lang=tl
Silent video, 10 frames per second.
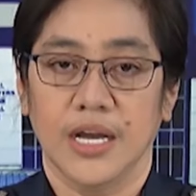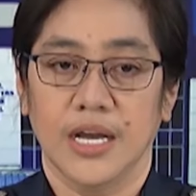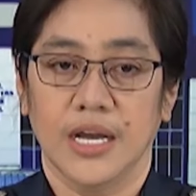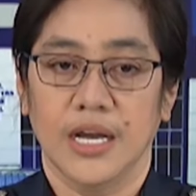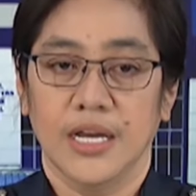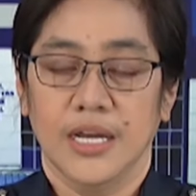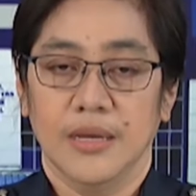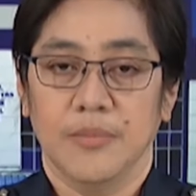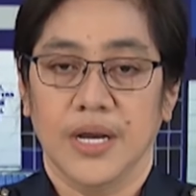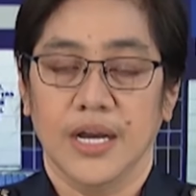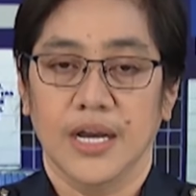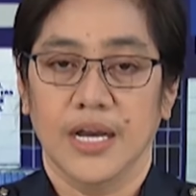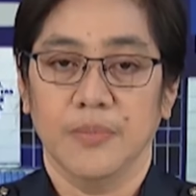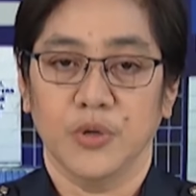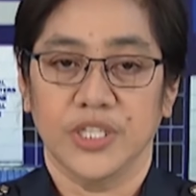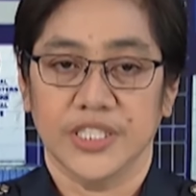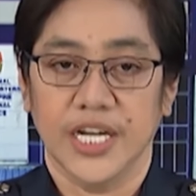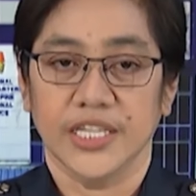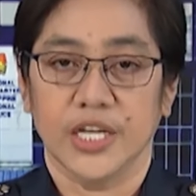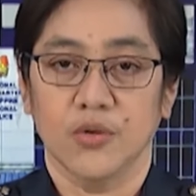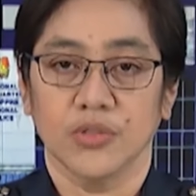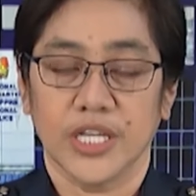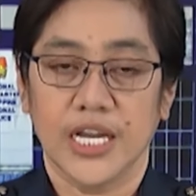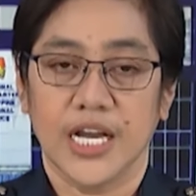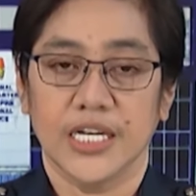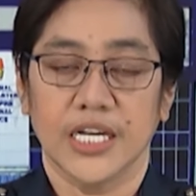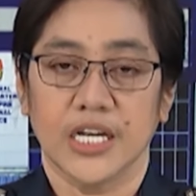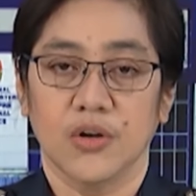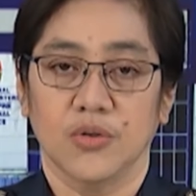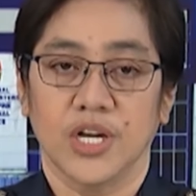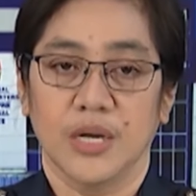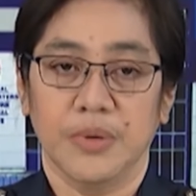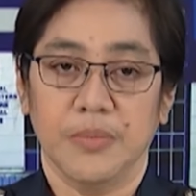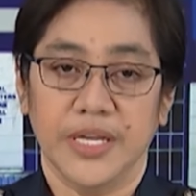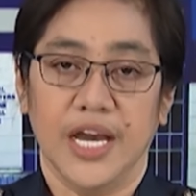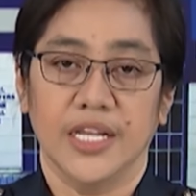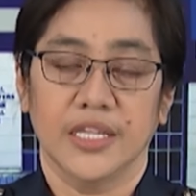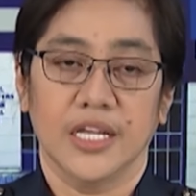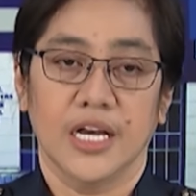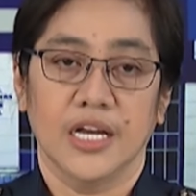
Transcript: mga mga pulis natin kung talagang nagkakaroon ng kapabayan.